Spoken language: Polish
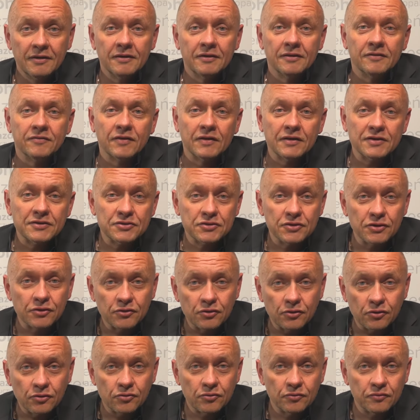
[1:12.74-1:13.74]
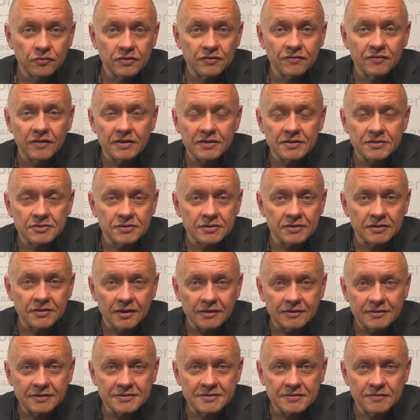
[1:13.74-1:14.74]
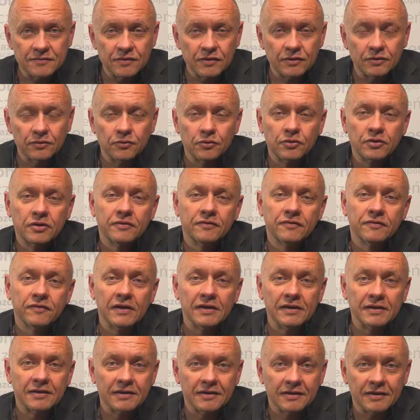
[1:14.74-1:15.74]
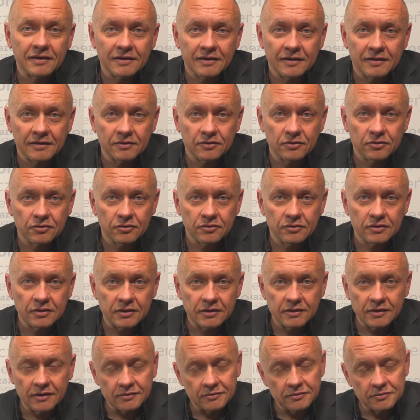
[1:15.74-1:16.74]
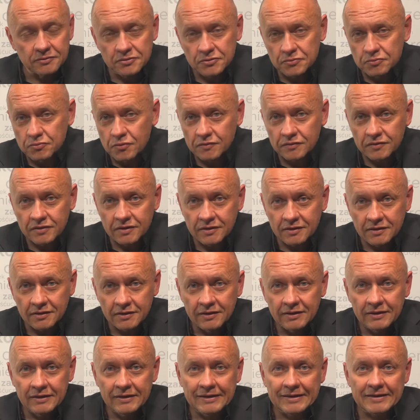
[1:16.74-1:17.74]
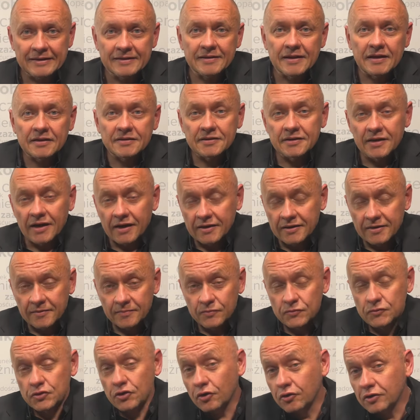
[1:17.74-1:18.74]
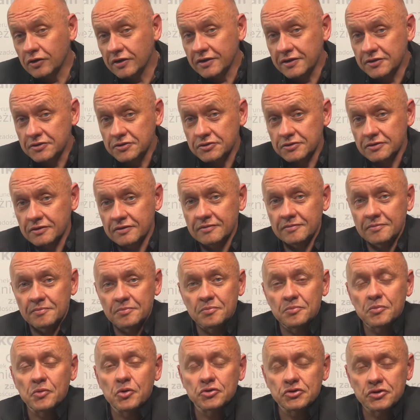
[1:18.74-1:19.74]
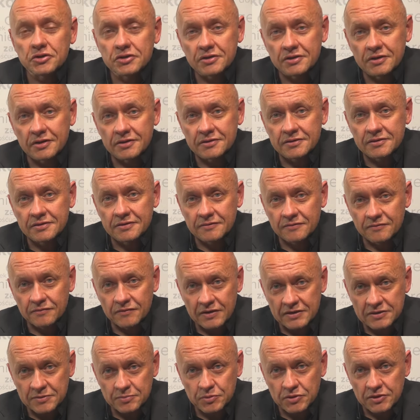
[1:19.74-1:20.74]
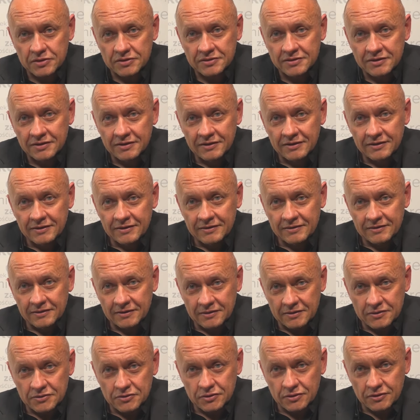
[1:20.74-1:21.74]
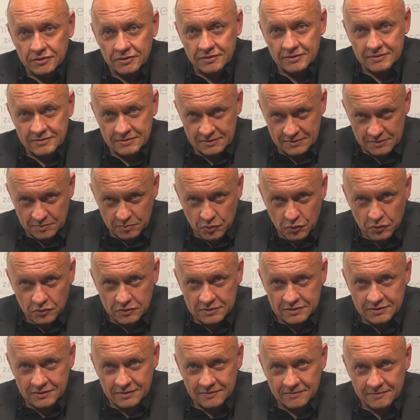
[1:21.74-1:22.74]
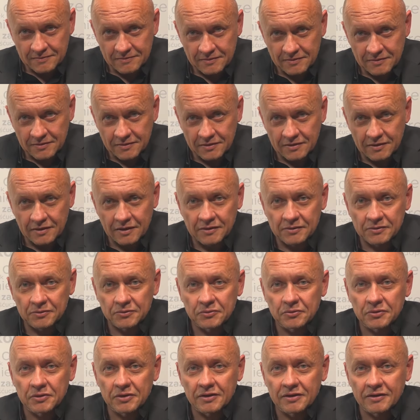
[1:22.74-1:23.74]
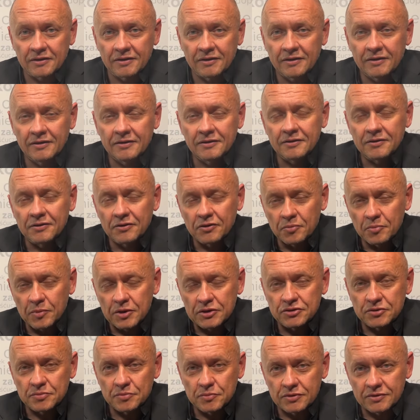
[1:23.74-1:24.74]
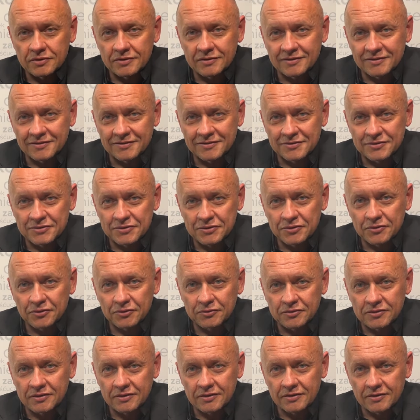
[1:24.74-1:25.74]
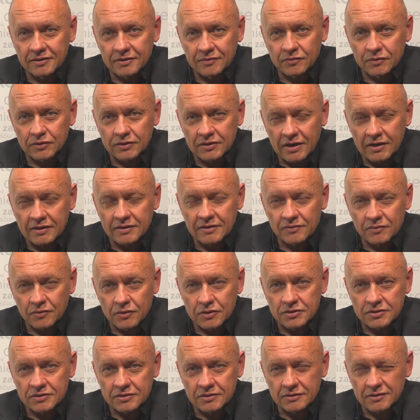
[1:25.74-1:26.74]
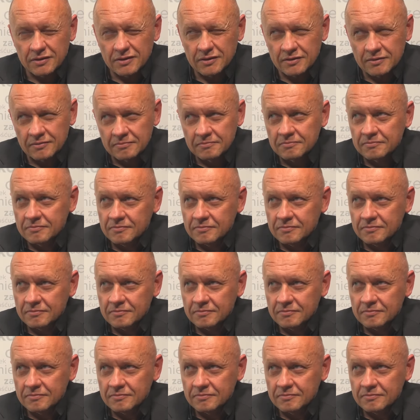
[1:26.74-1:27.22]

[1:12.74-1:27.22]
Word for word: 12 kroków i 12 tradycji według Felka Alkoholika. To dosłownie na dniach. Ciągle jeszcze możesz nas wesprzeć na naszej zbiórce, na której gromadzimy środki na wydanie właśnie tej